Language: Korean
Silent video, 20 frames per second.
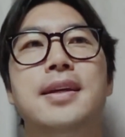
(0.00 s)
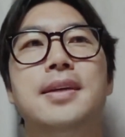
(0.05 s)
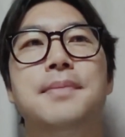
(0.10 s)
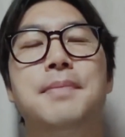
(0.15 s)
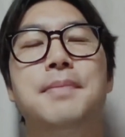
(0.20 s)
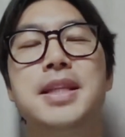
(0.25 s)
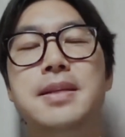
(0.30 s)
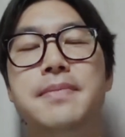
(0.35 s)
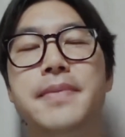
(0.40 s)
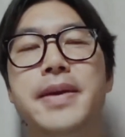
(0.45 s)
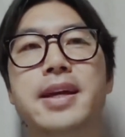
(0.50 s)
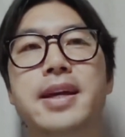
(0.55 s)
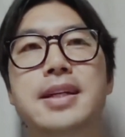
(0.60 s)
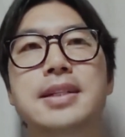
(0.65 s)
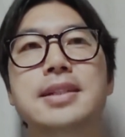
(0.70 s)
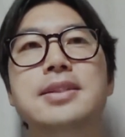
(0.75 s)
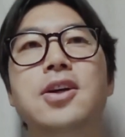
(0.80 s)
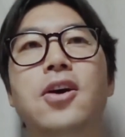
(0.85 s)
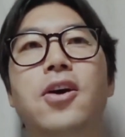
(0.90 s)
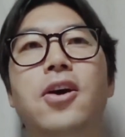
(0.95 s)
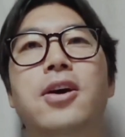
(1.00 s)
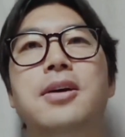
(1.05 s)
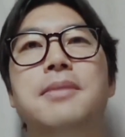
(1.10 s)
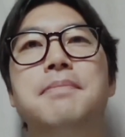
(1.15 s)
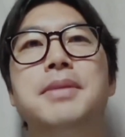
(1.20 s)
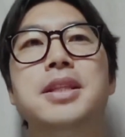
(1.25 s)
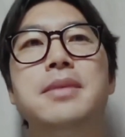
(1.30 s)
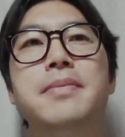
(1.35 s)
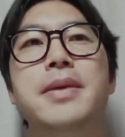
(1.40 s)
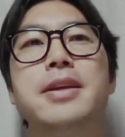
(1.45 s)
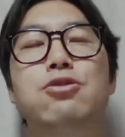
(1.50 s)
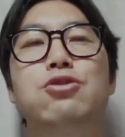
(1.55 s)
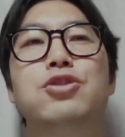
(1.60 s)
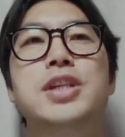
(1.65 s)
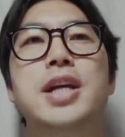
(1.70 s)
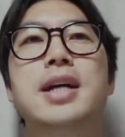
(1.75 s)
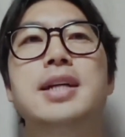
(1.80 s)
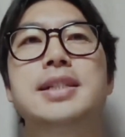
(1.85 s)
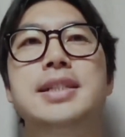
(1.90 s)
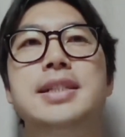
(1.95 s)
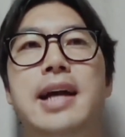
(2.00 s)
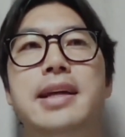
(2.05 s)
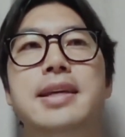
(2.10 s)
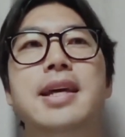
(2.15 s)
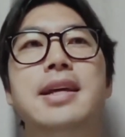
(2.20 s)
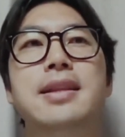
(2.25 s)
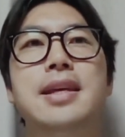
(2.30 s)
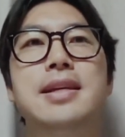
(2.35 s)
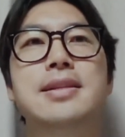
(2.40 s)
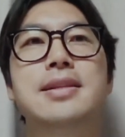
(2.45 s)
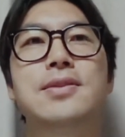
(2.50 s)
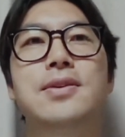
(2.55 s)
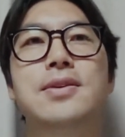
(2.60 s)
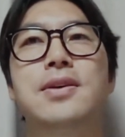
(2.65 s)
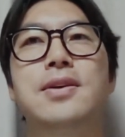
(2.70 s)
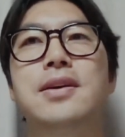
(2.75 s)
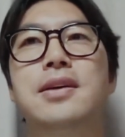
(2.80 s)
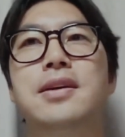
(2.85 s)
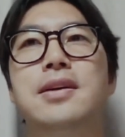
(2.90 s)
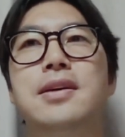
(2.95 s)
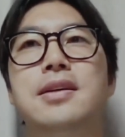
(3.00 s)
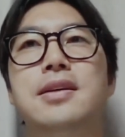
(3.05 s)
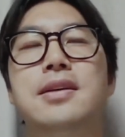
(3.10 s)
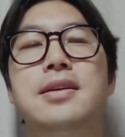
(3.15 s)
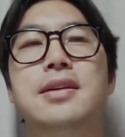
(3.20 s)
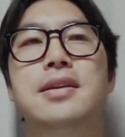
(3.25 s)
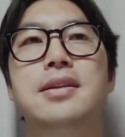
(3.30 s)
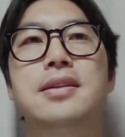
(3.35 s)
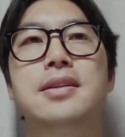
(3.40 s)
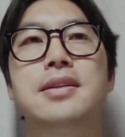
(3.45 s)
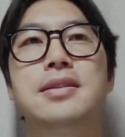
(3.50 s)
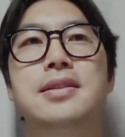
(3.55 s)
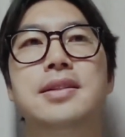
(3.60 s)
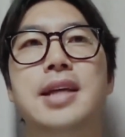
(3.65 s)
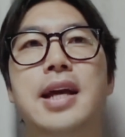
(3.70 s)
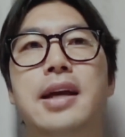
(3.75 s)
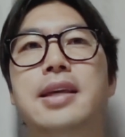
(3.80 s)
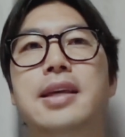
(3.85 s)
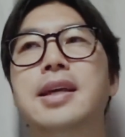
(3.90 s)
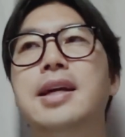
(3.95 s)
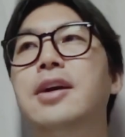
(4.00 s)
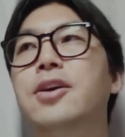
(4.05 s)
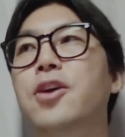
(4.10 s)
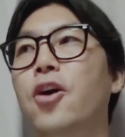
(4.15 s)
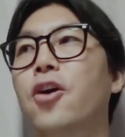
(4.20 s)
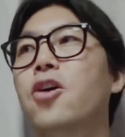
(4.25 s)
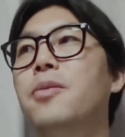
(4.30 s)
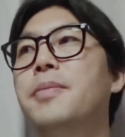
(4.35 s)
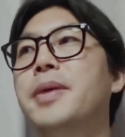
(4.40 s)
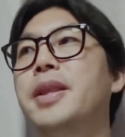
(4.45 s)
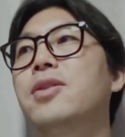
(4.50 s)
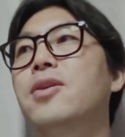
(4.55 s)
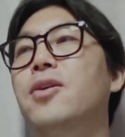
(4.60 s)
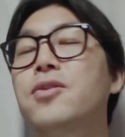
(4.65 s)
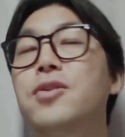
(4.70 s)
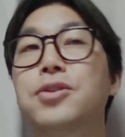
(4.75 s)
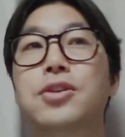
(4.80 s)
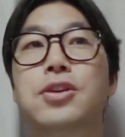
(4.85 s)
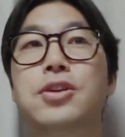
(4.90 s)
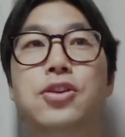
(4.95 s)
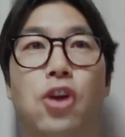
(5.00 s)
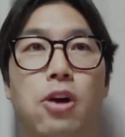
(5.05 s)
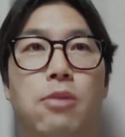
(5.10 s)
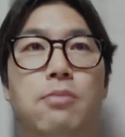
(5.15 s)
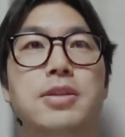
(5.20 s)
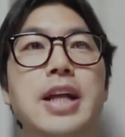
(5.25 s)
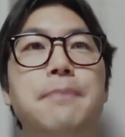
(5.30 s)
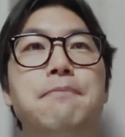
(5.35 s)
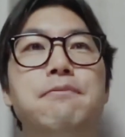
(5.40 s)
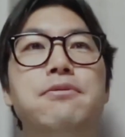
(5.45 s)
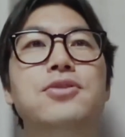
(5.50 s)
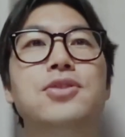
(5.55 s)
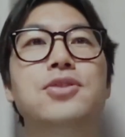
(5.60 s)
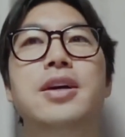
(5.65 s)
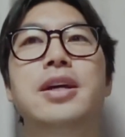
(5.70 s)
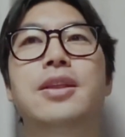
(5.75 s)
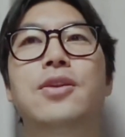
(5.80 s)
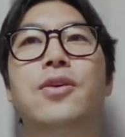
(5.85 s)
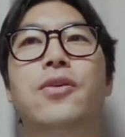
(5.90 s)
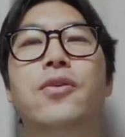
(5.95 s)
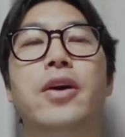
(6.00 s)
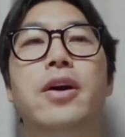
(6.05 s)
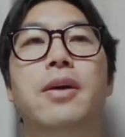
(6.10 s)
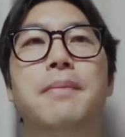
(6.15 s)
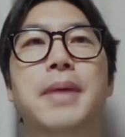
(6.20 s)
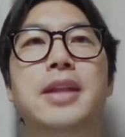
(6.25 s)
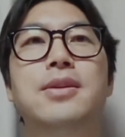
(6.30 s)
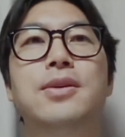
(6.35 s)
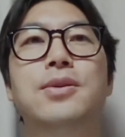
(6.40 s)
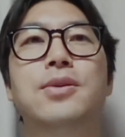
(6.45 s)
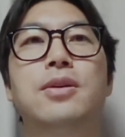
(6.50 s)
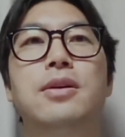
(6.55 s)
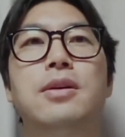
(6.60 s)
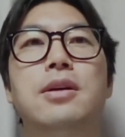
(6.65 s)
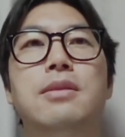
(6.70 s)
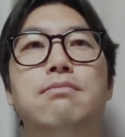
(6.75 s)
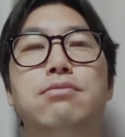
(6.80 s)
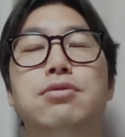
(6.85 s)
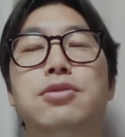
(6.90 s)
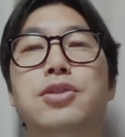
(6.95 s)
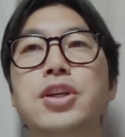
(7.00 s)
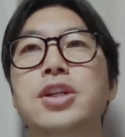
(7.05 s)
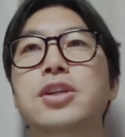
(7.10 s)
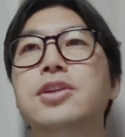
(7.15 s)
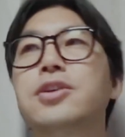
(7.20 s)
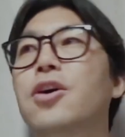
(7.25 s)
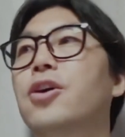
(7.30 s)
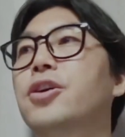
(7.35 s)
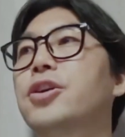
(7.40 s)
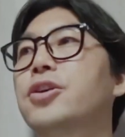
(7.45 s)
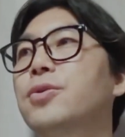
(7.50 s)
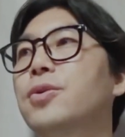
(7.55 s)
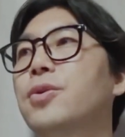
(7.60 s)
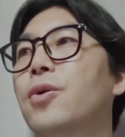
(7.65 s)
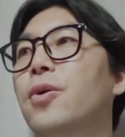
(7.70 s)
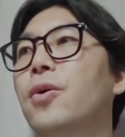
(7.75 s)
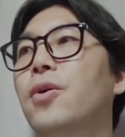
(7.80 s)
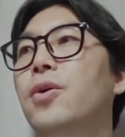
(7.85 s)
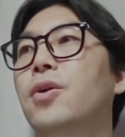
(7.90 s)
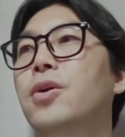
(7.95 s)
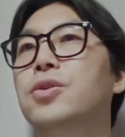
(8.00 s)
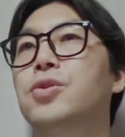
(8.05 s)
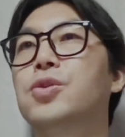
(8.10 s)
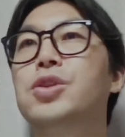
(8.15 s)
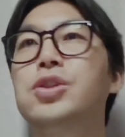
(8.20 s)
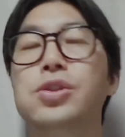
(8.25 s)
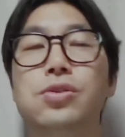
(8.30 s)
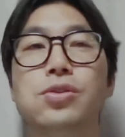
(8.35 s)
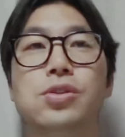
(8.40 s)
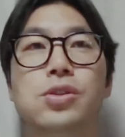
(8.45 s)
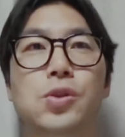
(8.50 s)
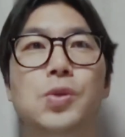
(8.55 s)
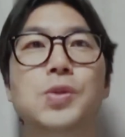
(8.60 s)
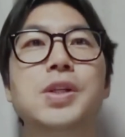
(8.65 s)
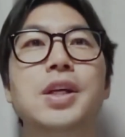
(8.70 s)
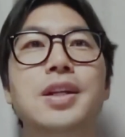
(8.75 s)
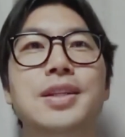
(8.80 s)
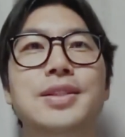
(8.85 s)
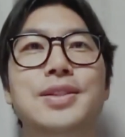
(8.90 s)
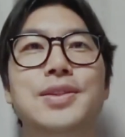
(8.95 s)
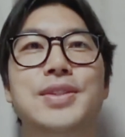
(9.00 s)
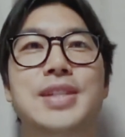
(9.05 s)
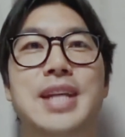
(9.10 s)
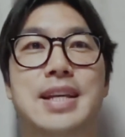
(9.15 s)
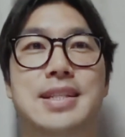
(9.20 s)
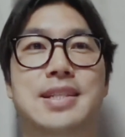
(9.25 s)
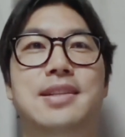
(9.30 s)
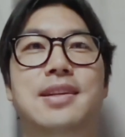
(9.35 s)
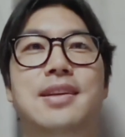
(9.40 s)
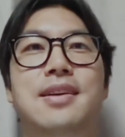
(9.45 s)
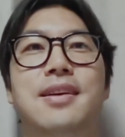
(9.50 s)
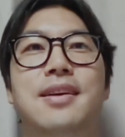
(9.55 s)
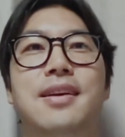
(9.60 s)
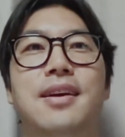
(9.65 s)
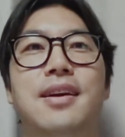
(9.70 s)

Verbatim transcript: 믿음의 근거, 믿음의 주체가 자기한테 있어. 자기가 경험했던 것들이 너무나 풍성했던 거예요. 베드로는 무리를 거렸고 귀신들을 쫓아냈어요. 자신이